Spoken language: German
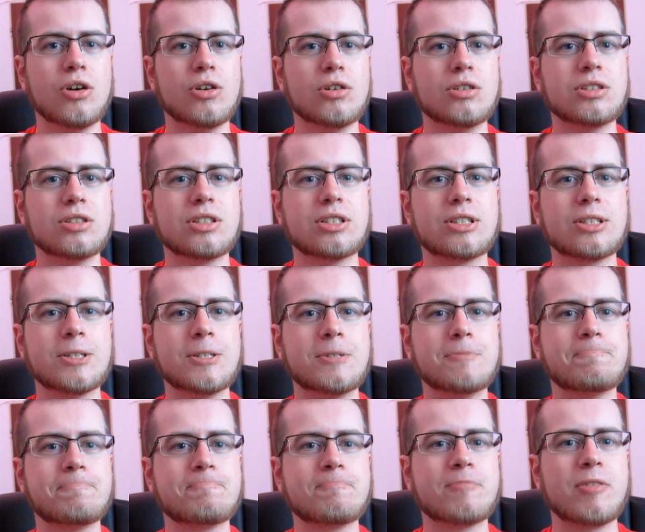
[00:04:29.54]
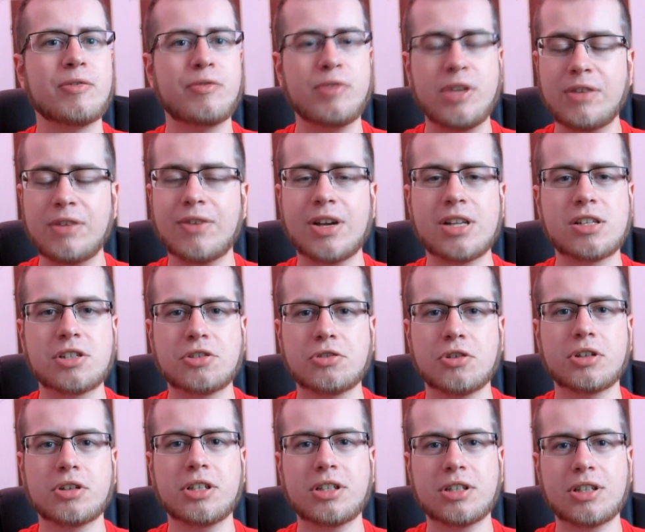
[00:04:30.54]
Und ähm, wie, weiß ich
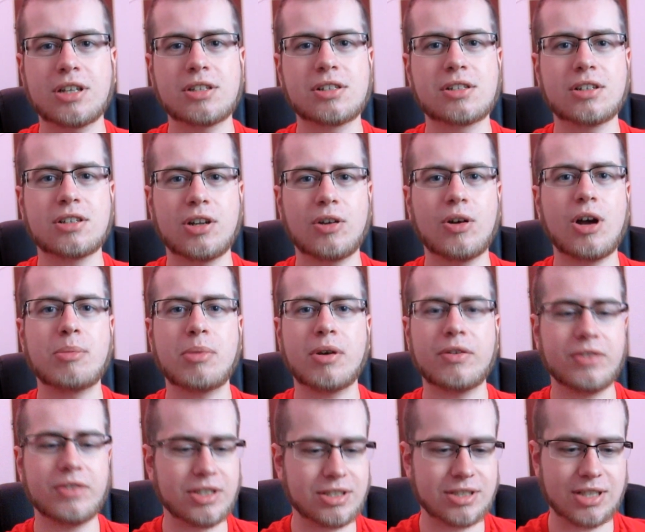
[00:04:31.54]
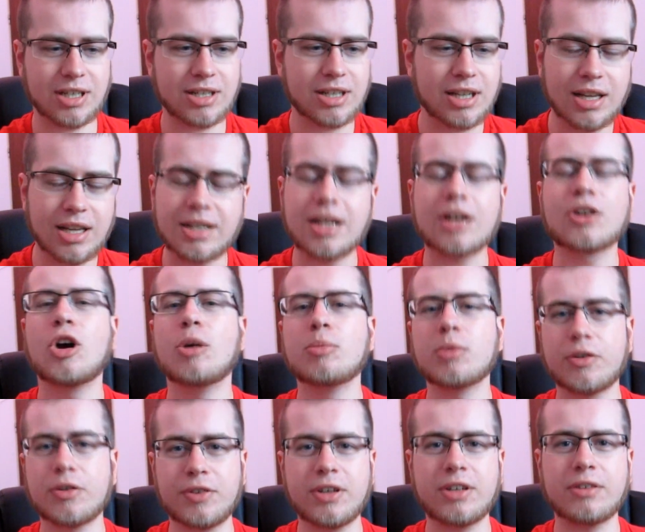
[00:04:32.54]
noch nicht ganz genau, aber wie gesagt, da
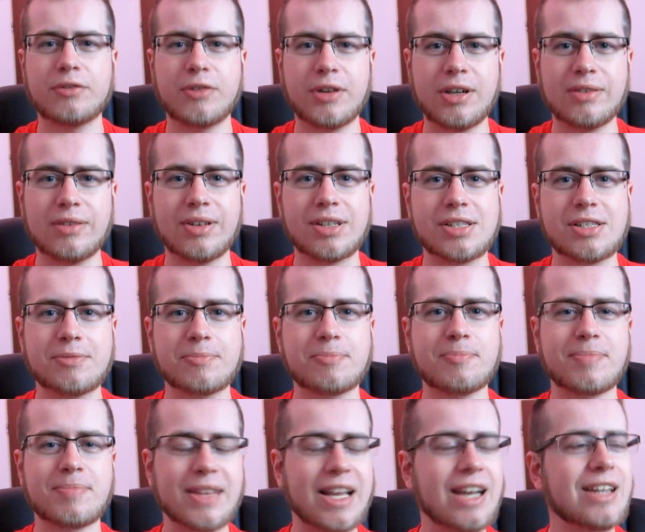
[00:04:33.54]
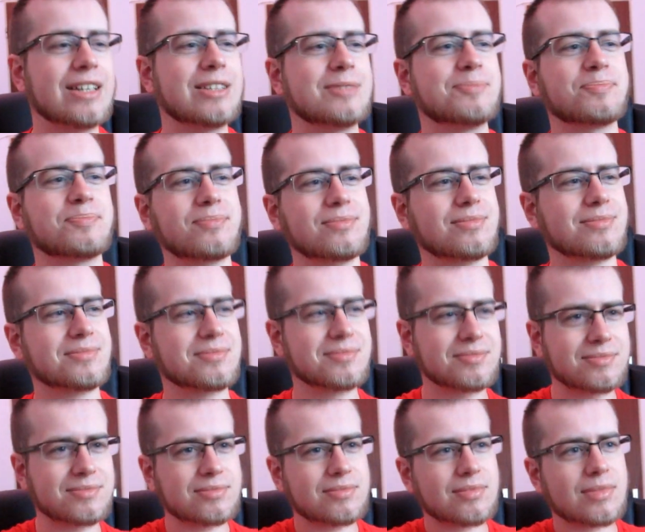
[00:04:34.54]
kommt auf jeden Fall was. Naja,
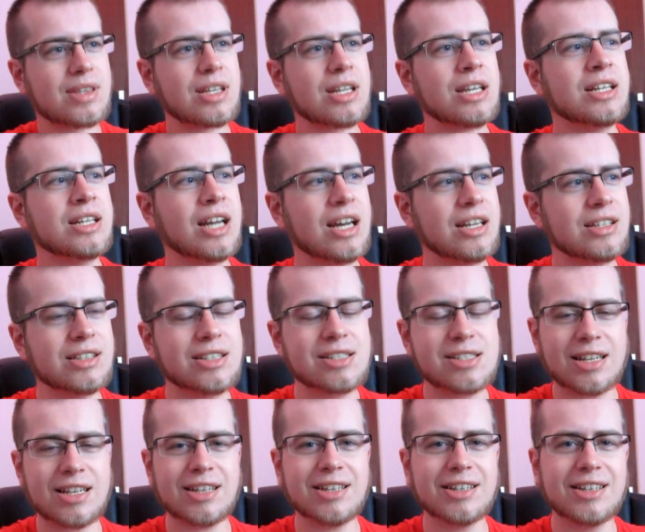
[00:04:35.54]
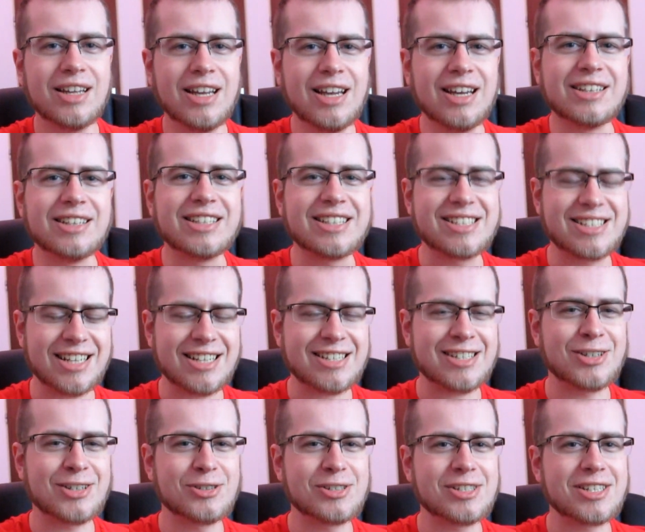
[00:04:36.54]
eine andere Sache, die ich sehr,
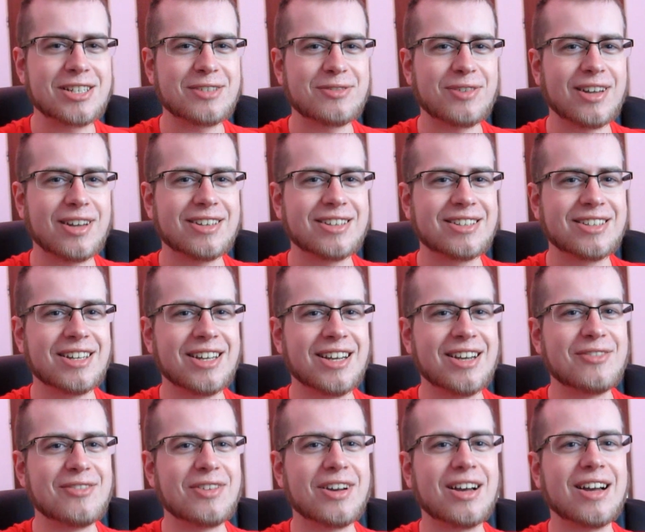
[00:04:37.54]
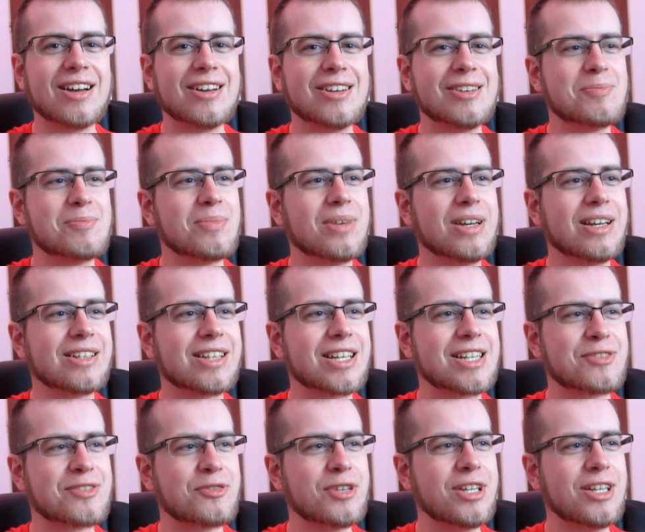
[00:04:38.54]
sehr lustig fand, war, ähm,
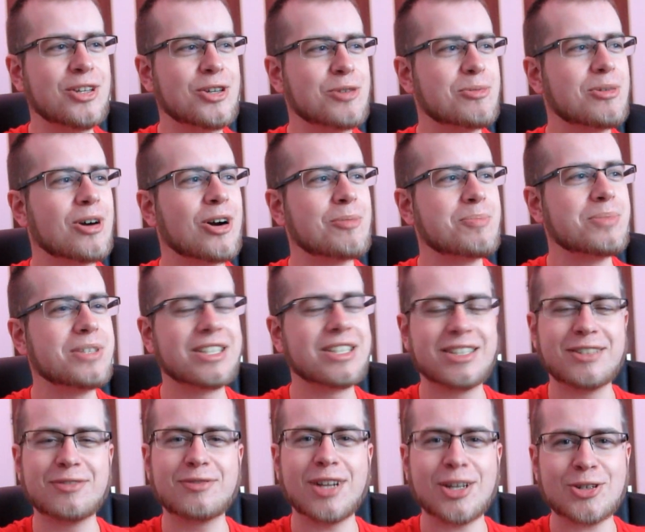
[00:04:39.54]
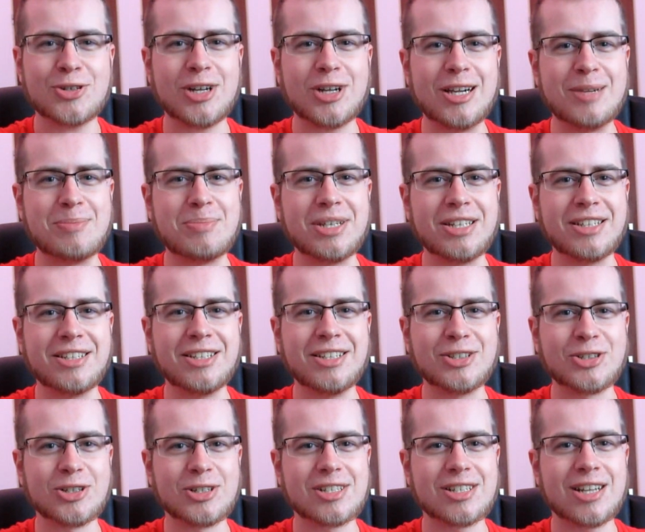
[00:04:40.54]
dass viele überhaupt nicht die Flasche
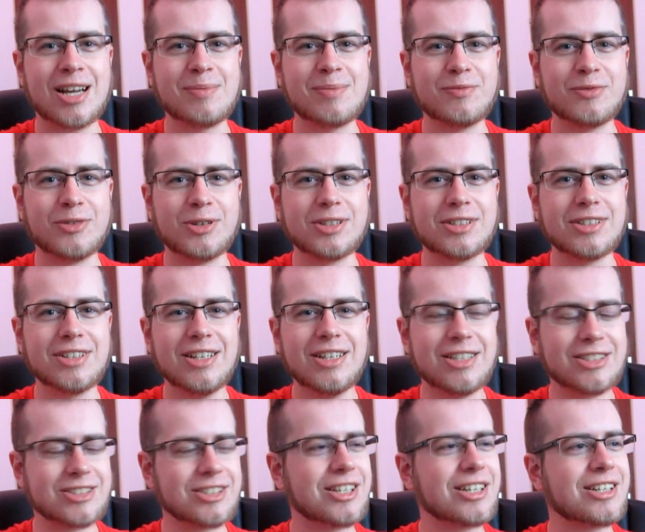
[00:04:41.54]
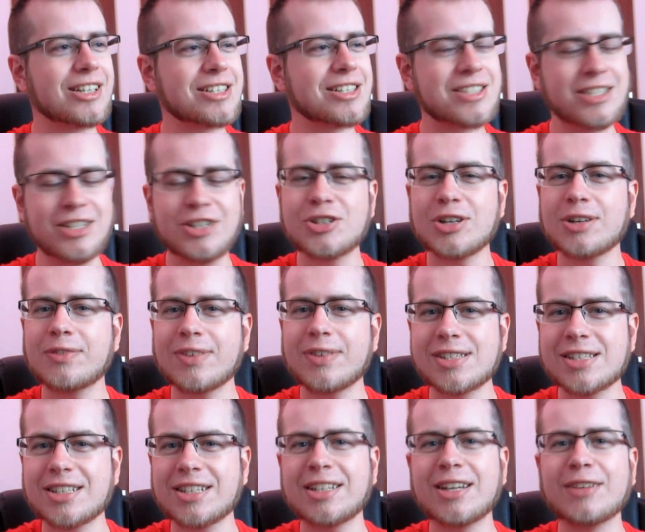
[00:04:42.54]
LP-T-Shirts haben wollten, sondern das T-Shirt,
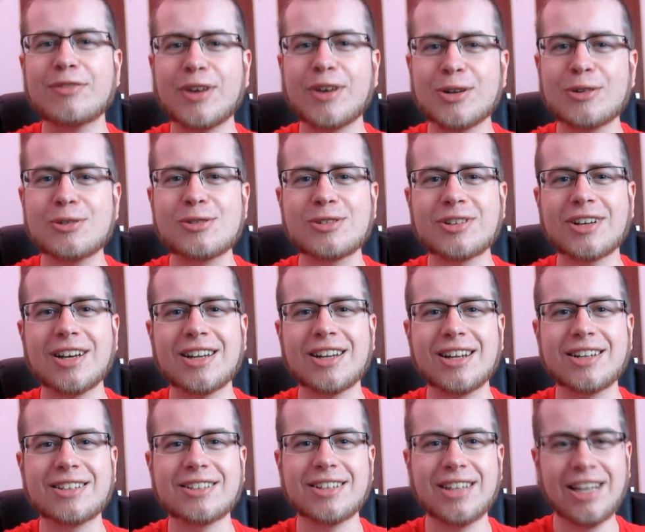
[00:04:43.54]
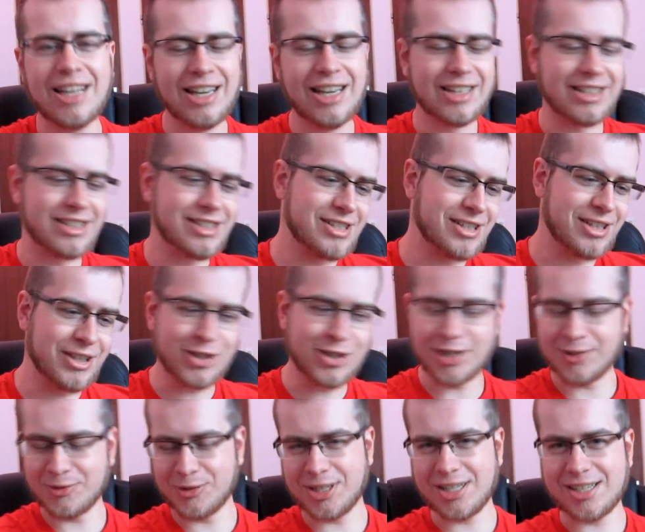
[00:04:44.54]
was ich in der Verlosung anhatte. Dieses
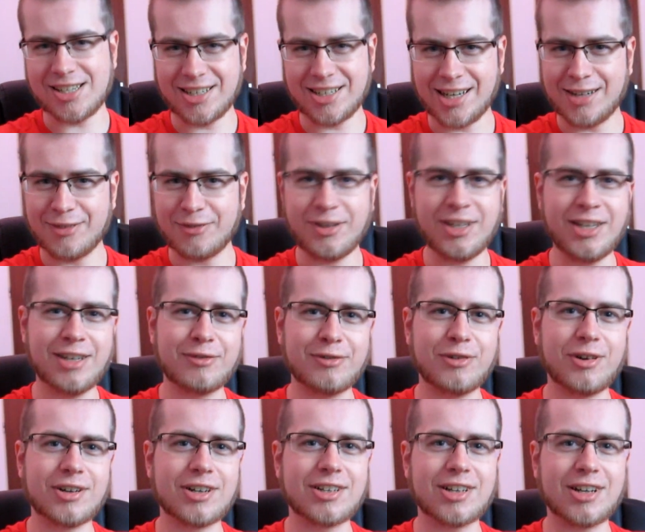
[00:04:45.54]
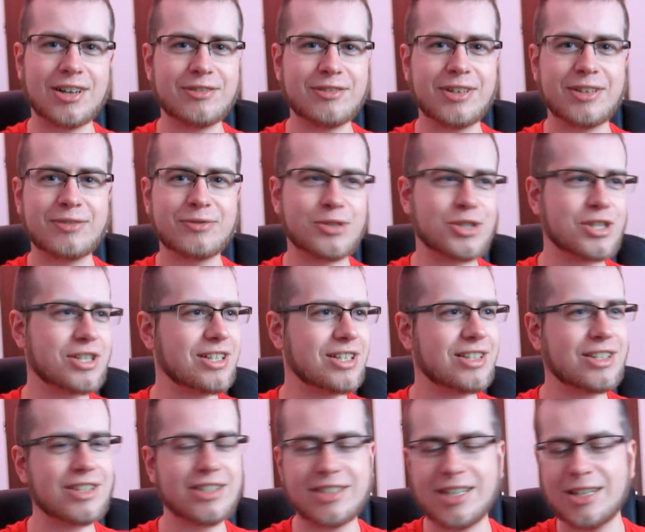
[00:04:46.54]
T-Shirt, wo diese Delfine vorne drauf haben, wo
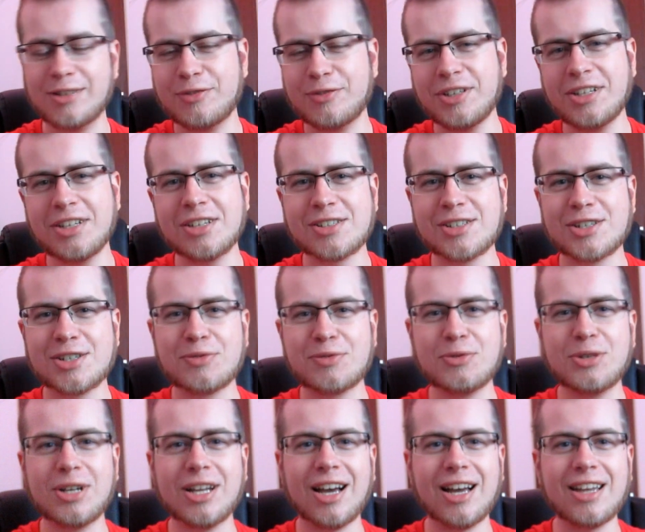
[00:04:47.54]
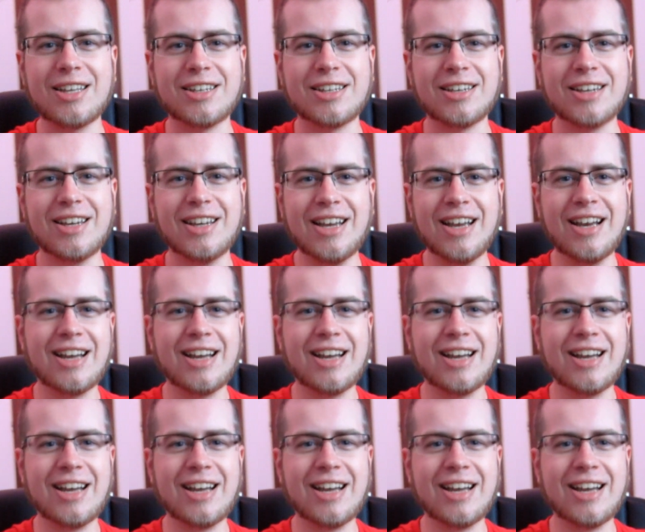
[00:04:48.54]
steht, Delfine sind schwule Haie.